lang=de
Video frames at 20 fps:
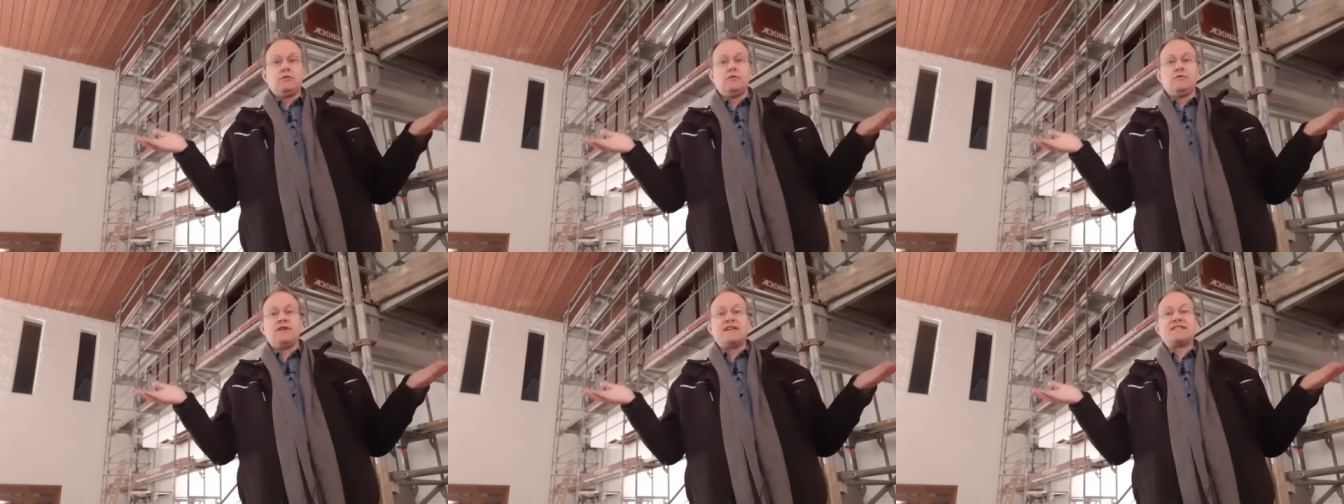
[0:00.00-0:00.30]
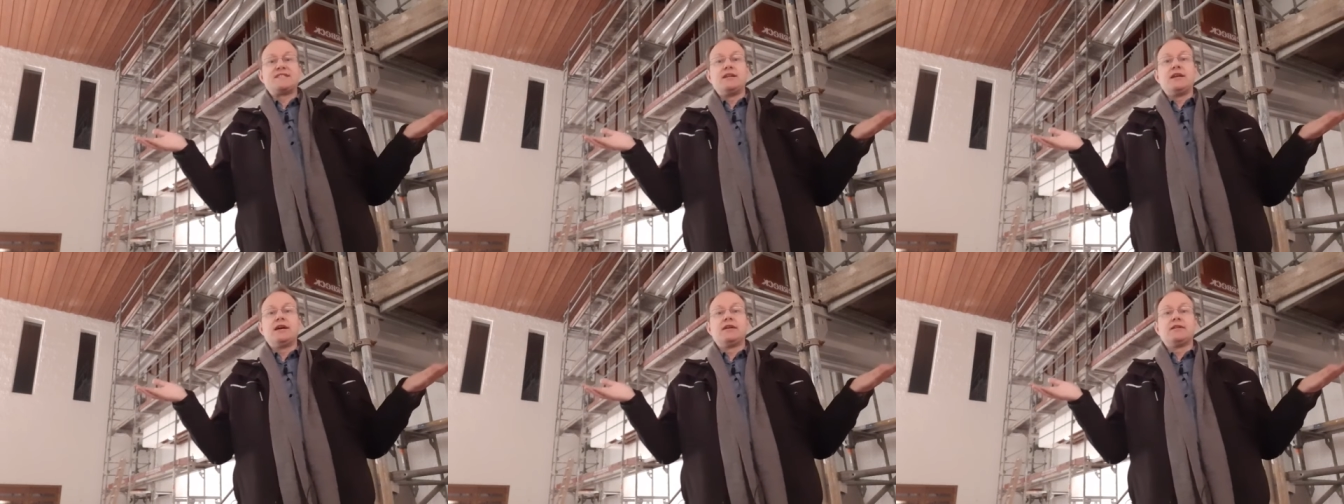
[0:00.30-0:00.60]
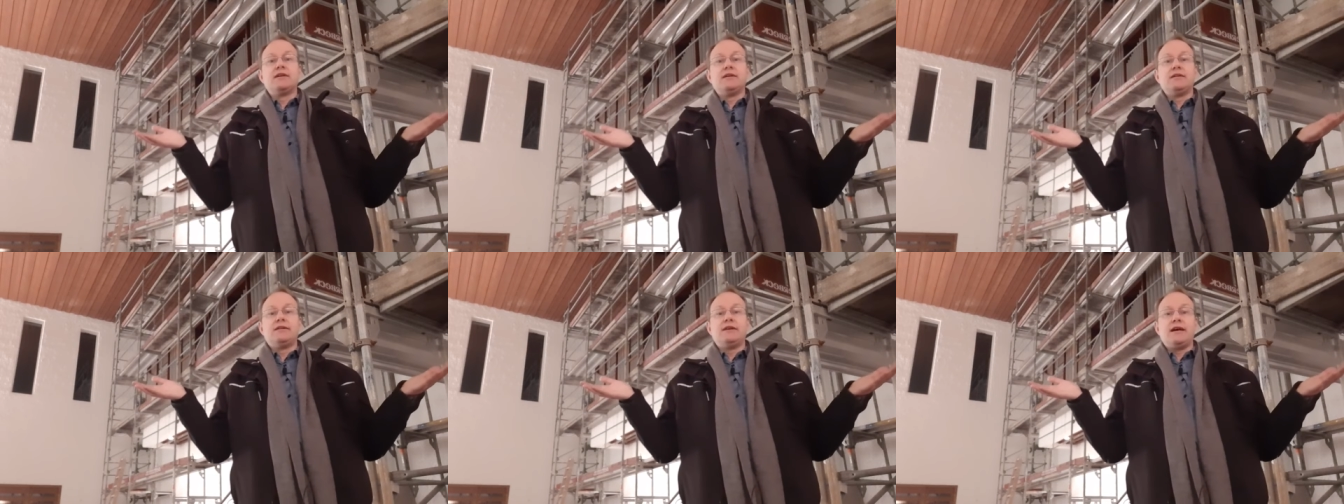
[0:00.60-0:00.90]
was liegt
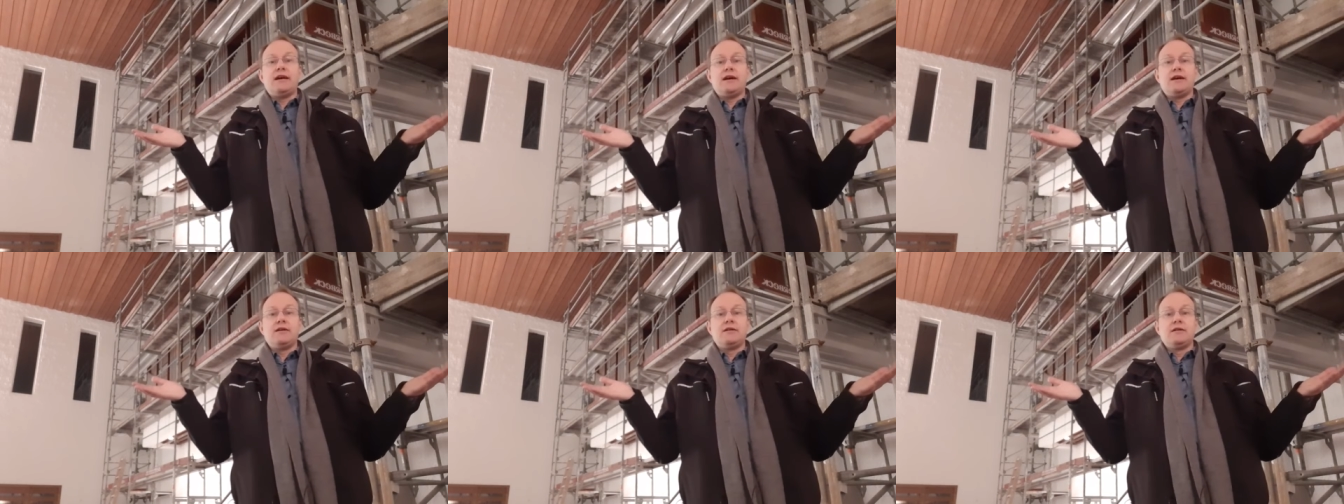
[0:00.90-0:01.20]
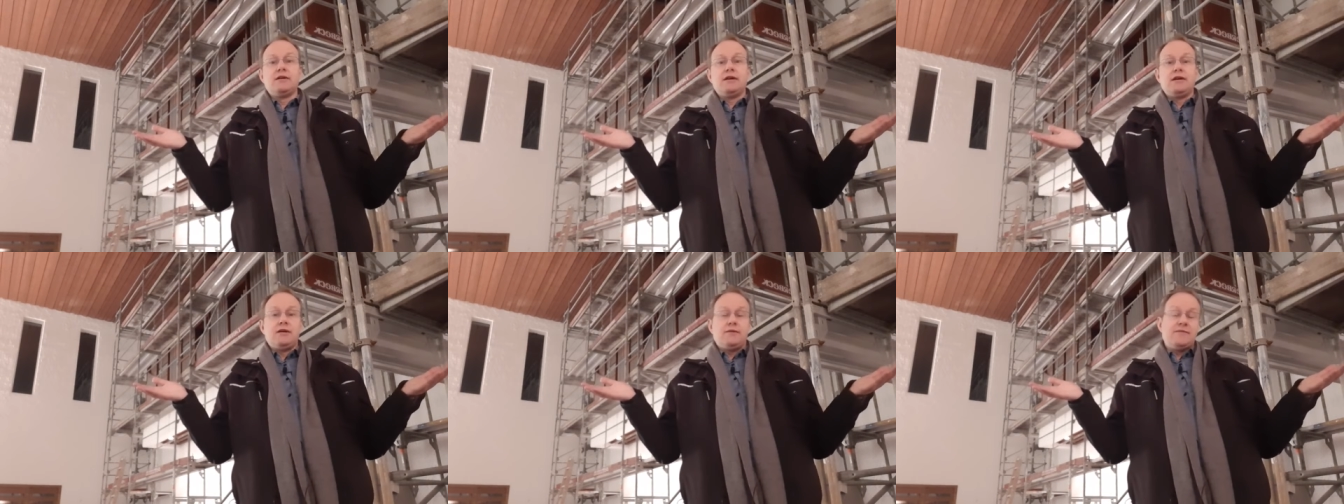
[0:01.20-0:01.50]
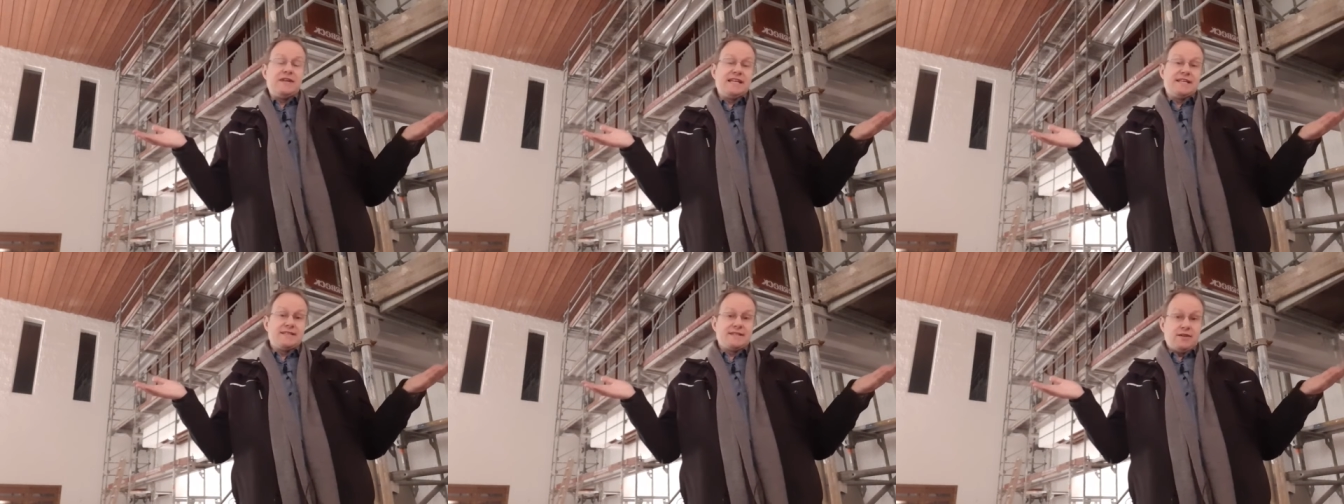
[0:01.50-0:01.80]
dann näher,
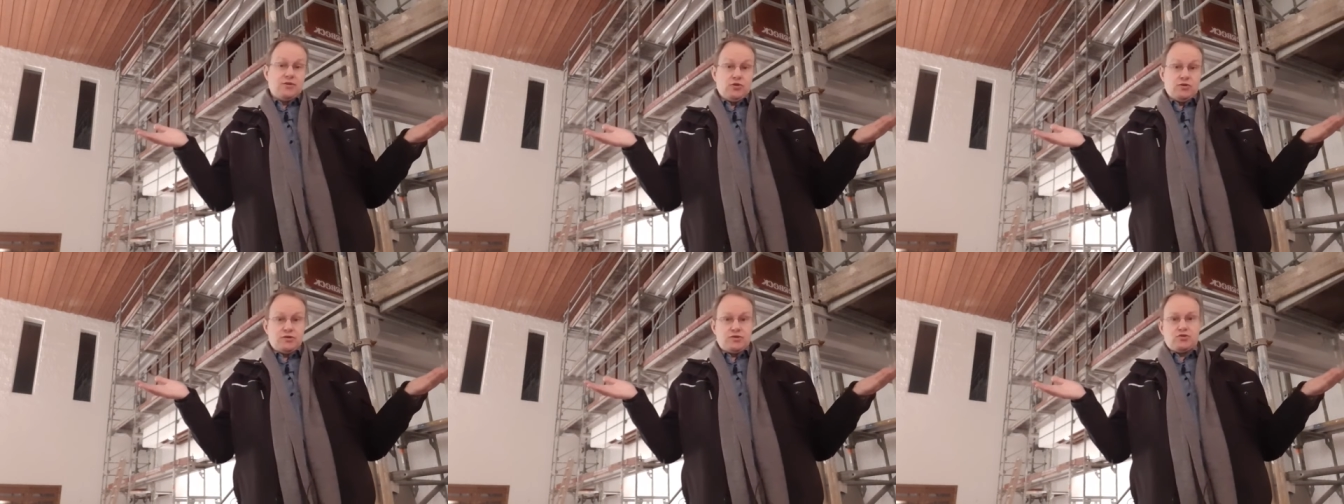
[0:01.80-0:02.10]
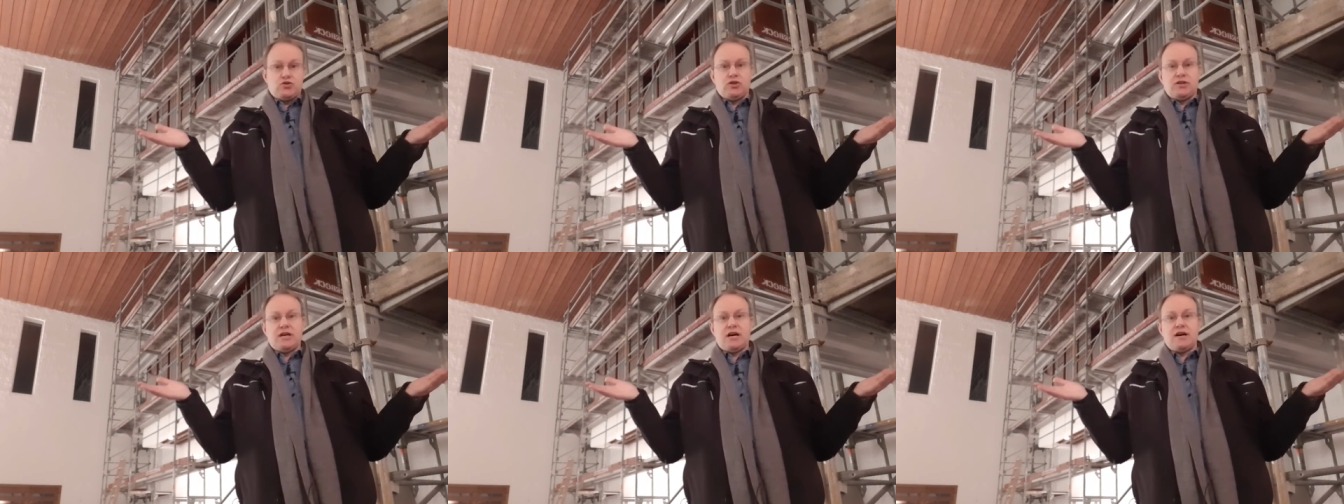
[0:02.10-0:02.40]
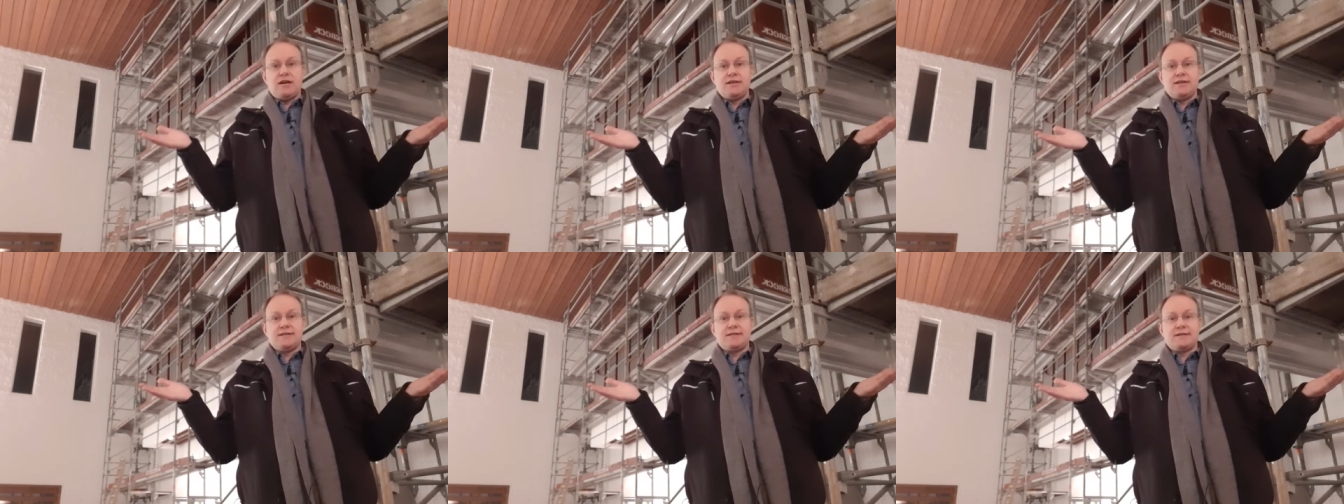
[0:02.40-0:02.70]
wenn das Gerüst schon
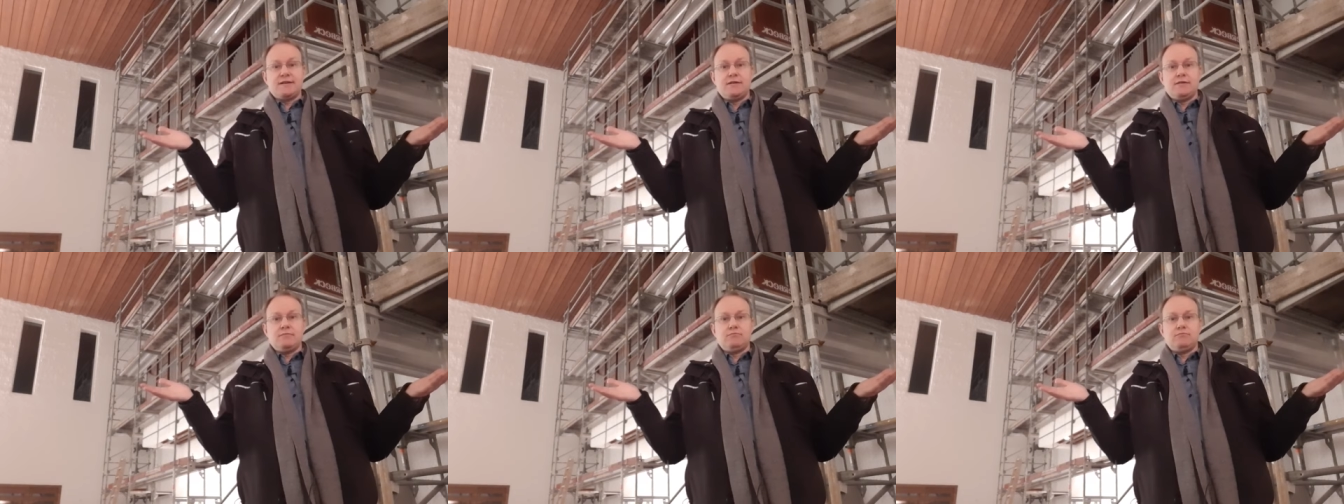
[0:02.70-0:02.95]
da ist?